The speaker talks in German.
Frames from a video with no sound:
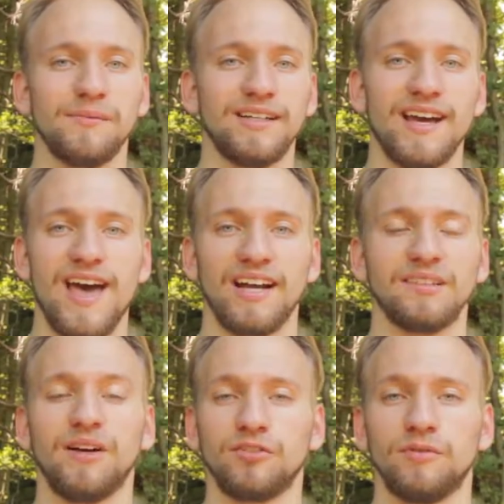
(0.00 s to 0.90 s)
ihm hinterher.
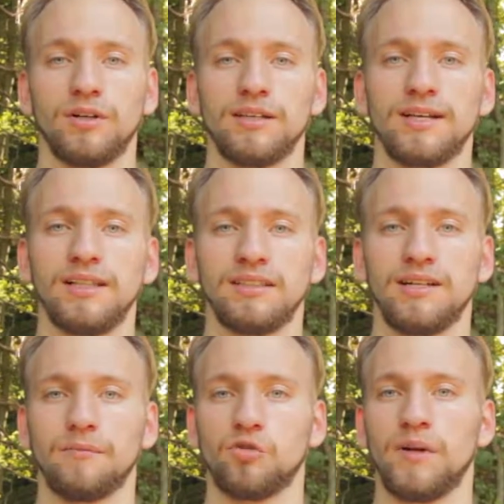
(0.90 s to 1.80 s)
Das war schon wirklich krass.
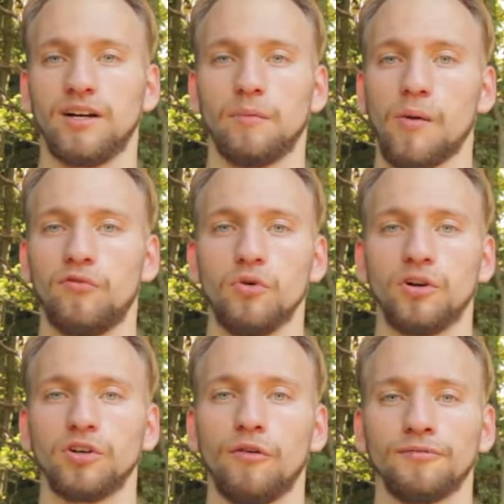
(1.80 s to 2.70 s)
Ich habe mich später nochmal im Flur
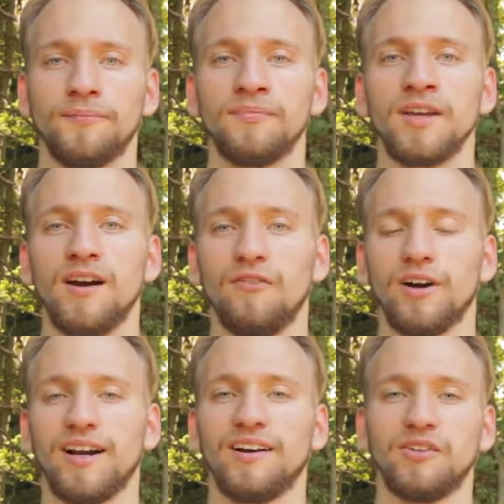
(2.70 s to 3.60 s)
getroffen, wo
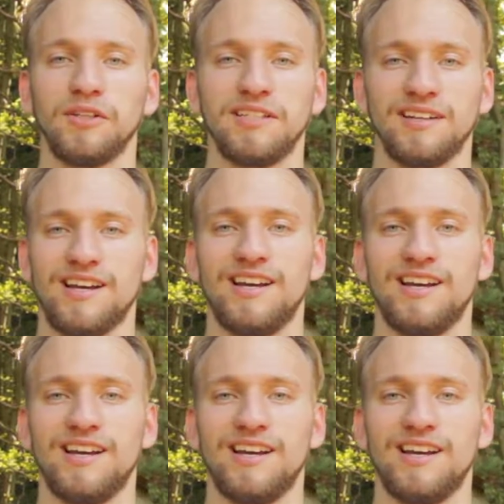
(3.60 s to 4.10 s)
er dann durch, ein,